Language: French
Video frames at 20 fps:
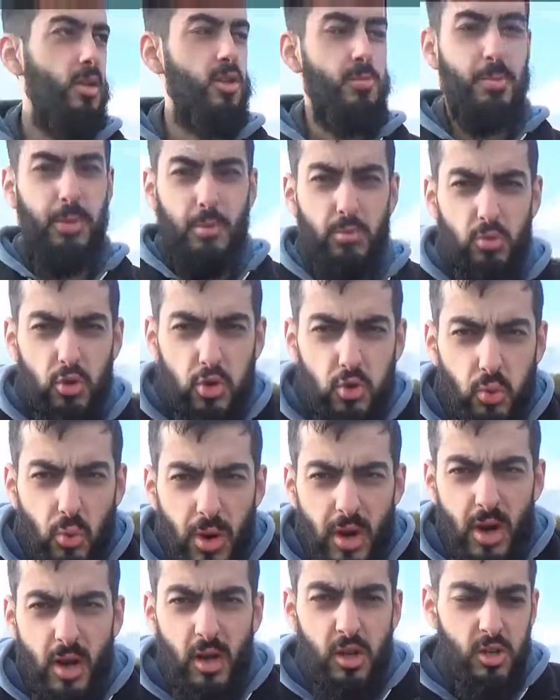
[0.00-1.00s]
J'ai pas de
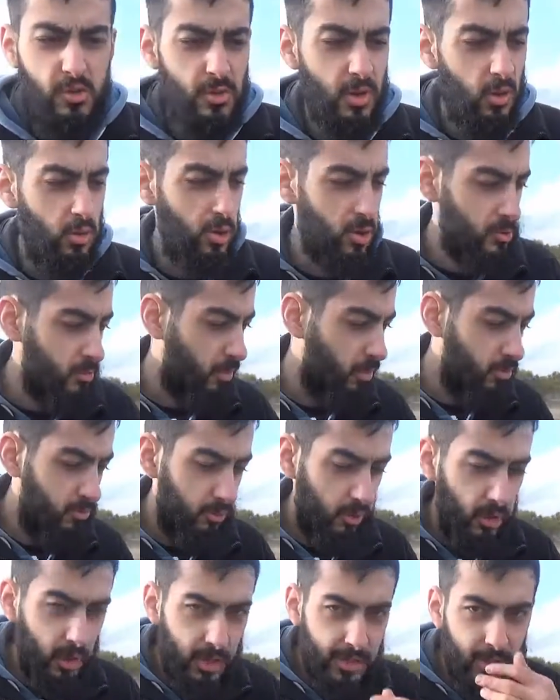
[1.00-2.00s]
mouchoir, je fais quoi Je prends une
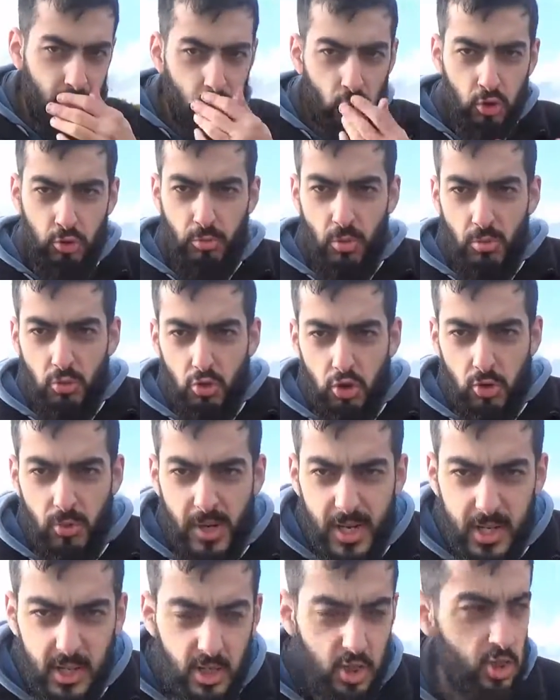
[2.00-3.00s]
feuille dans la nature, je me mouche,
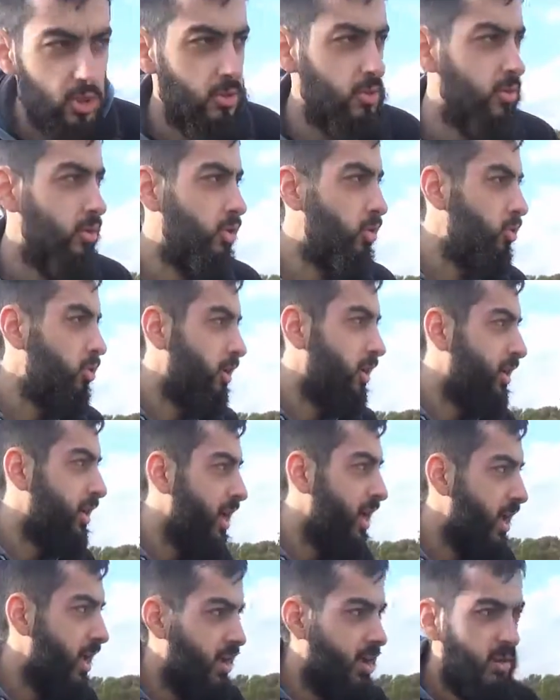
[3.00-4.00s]
ouais. Oh,
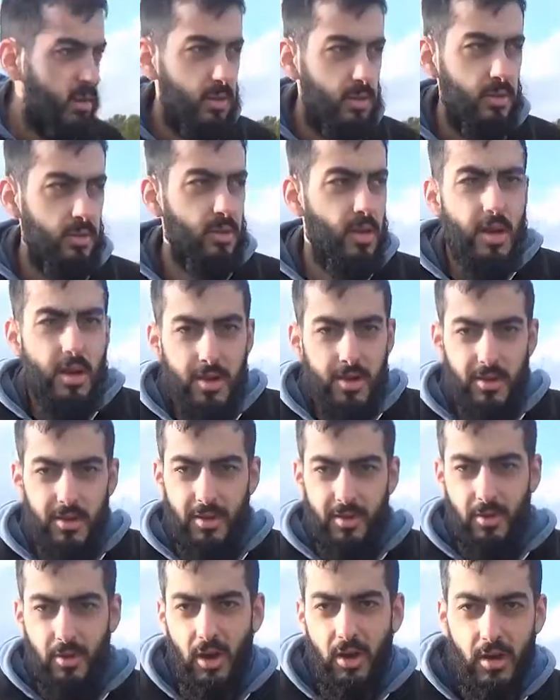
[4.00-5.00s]
hé.
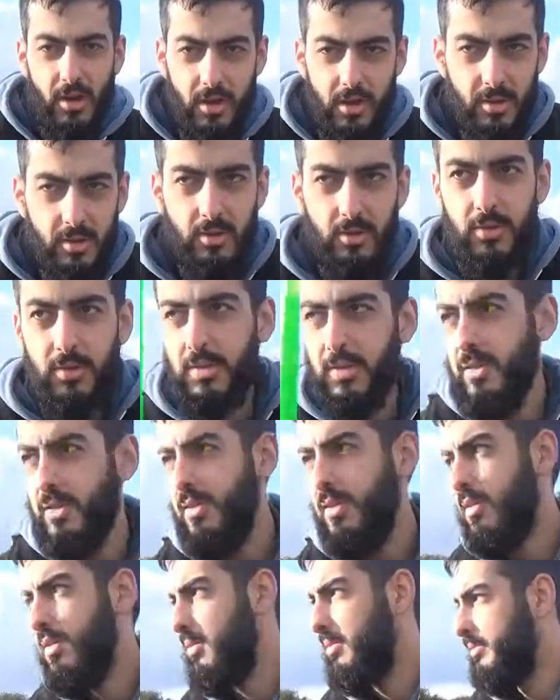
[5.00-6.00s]
Ouais
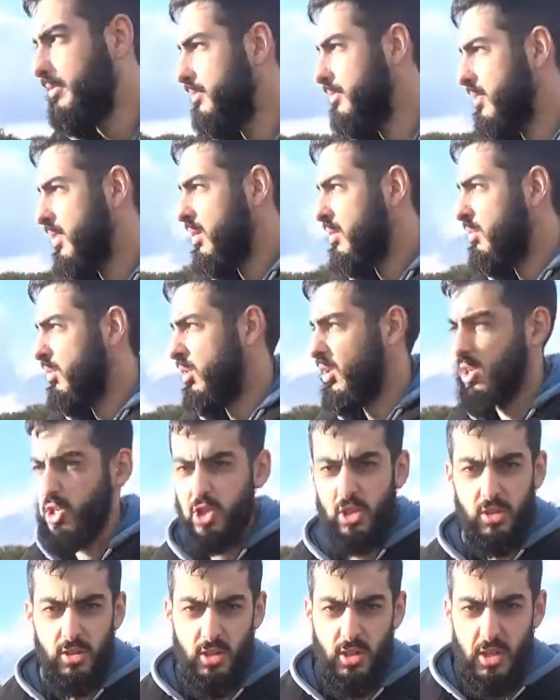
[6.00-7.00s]

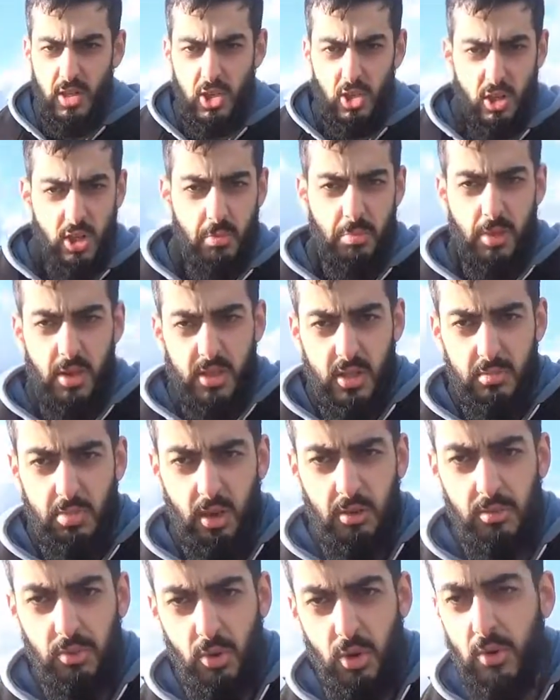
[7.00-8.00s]
gens, il y a des gens qui passent, ils me
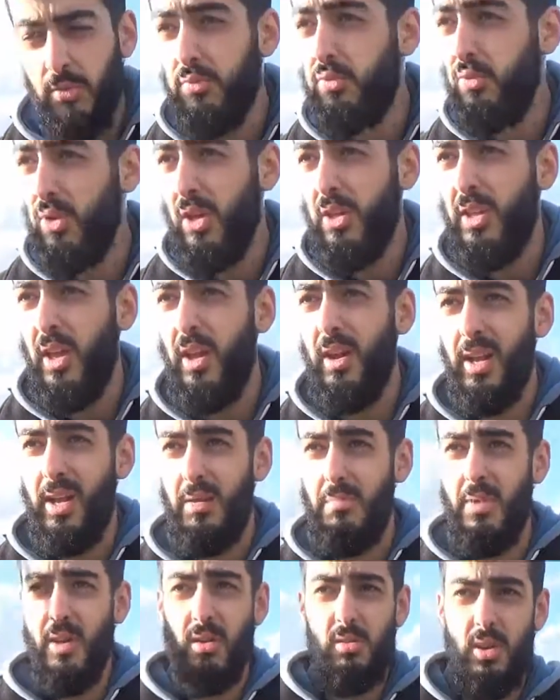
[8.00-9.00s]
prennent pour un fou là, derrière la
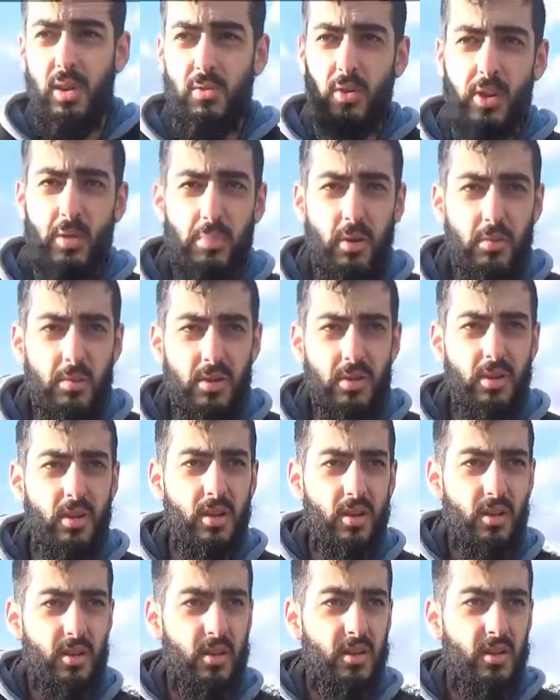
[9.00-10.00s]
caméra, vous les voyez pas, mais...
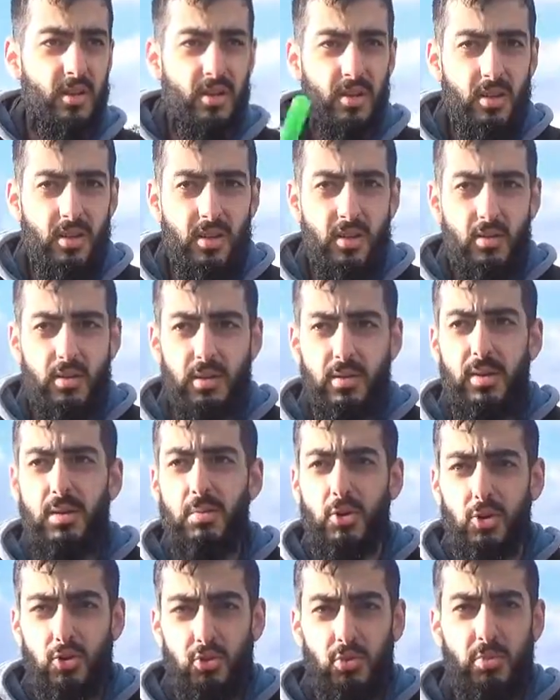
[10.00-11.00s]
Oui,
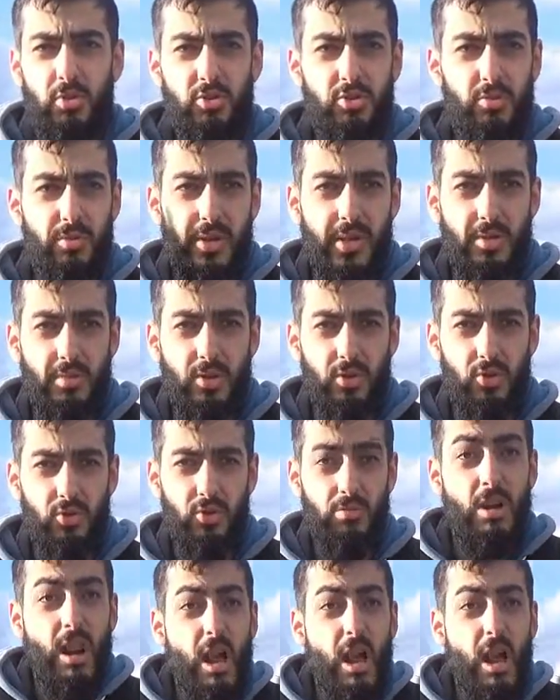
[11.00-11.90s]
bonjour, bonjour madame, bonjour.